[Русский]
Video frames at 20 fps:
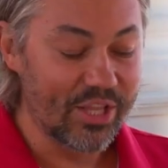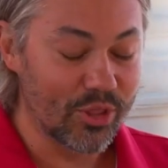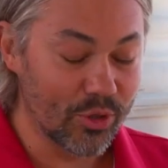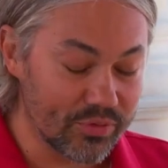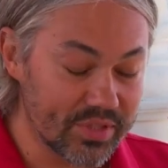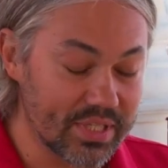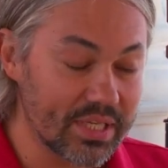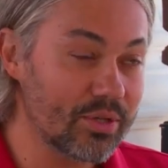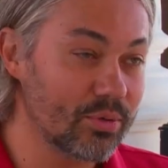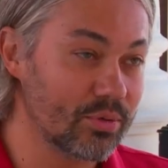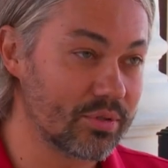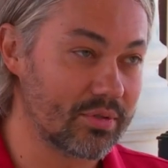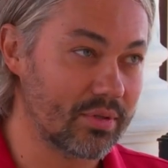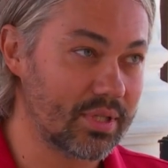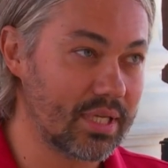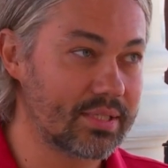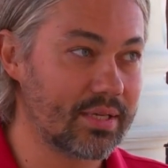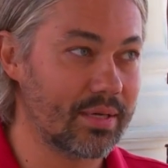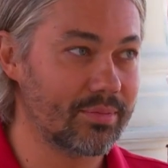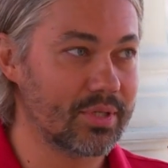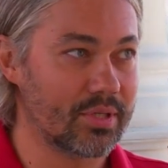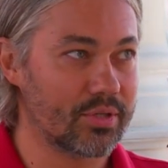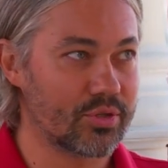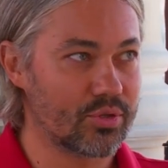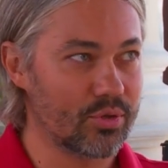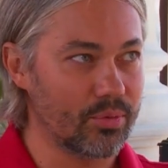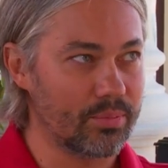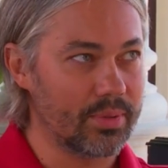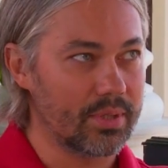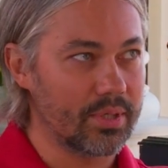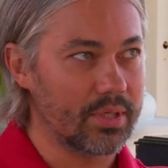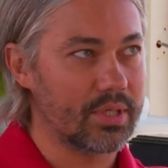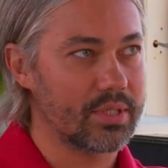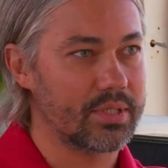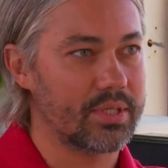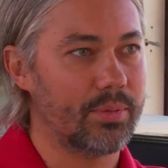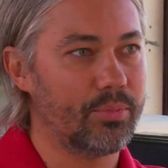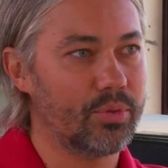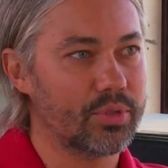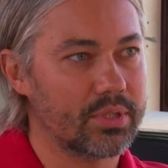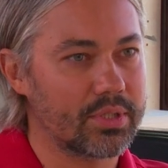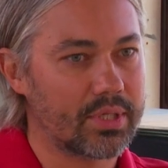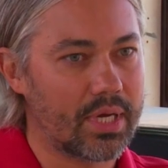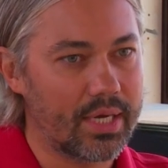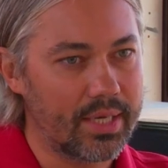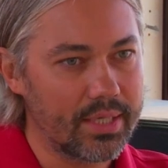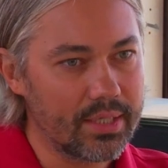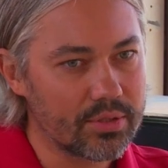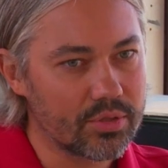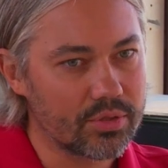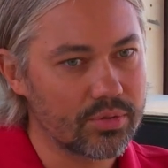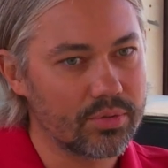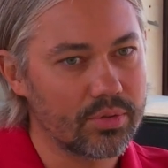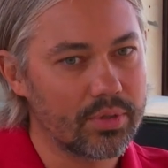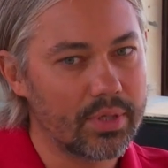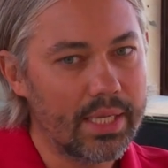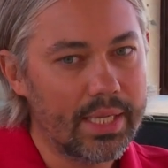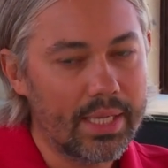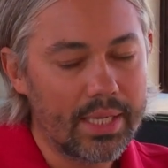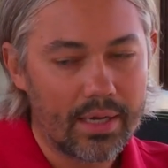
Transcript: Но серьезно, на самом деле, чтобы разработать коллекцию,